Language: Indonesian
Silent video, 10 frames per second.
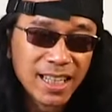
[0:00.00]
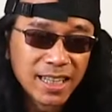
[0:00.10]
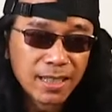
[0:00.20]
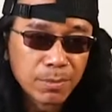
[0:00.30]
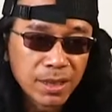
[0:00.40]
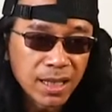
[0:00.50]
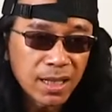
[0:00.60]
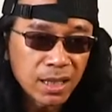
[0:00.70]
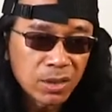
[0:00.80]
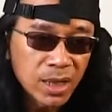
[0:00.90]
Ya, yang penting
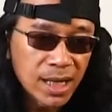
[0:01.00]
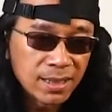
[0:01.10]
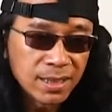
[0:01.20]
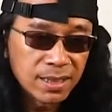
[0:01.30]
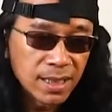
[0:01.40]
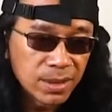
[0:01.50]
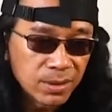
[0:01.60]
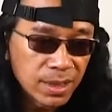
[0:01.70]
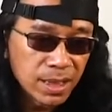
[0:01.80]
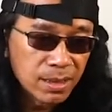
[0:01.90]
resonansinya itu
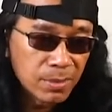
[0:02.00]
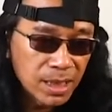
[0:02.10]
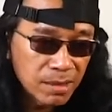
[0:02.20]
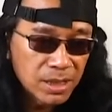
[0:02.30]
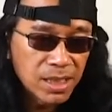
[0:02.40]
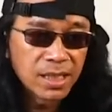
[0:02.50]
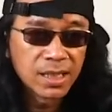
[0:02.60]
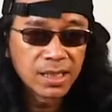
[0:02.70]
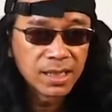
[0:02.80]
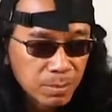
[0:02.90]
entah gimana bisa
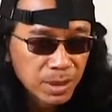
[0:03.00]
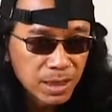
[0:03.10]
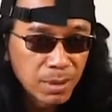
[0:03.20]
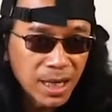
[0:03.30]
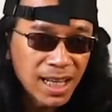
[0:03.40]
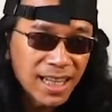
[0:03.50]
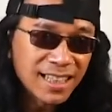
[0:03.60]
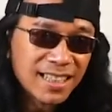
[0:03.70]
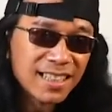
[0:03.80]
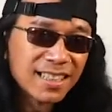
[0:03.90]
bisa barengan
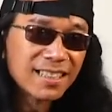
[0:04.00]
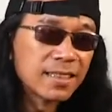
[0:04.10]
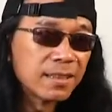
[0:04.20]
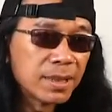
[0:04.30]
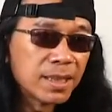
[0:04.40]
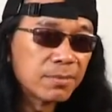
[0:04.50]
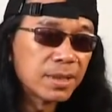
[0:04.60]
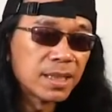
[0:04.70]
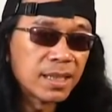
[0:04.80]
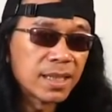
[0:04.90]
aja. Jadi malah
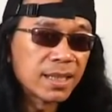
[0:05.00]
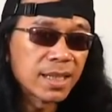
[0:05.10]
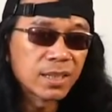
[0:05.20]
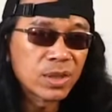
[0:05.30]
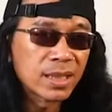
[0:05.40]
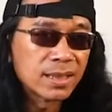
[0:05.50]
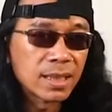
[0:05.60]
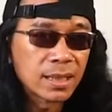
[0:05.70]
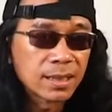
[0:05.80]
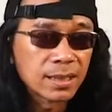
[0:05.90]
malah ada
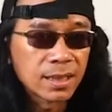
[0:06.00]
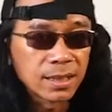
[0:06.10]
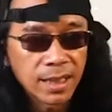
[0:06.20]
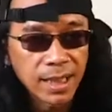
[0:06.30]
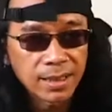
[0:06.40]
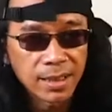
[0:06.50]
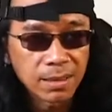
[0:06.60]
resonansi yang yang yang asik.